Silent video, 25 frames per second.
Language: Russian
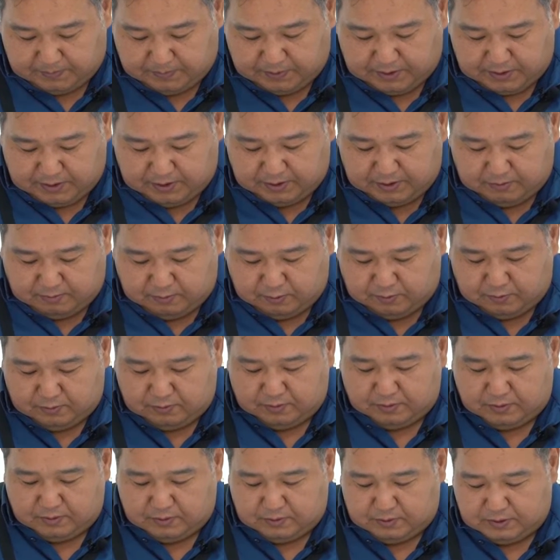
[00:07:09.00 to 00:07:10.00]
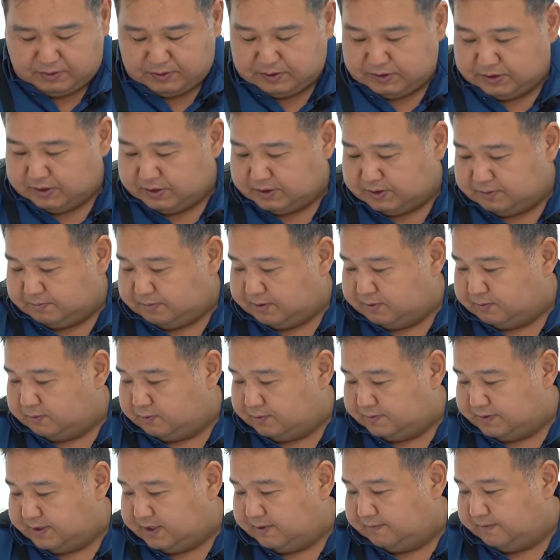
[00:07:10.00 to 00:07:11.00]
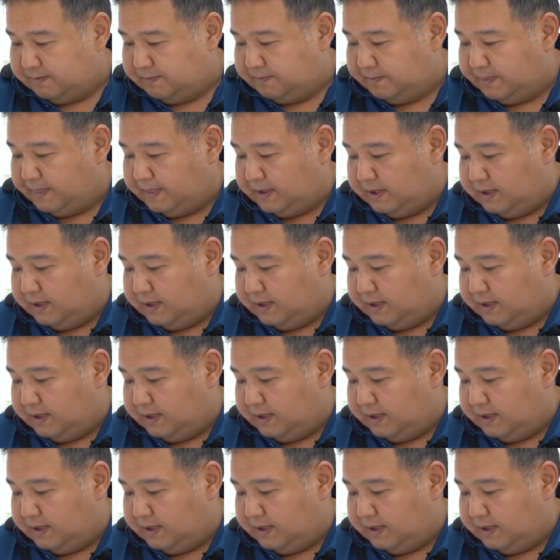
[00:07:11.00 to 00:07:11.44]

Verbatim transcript: Поэтому сейчас мы его вставим.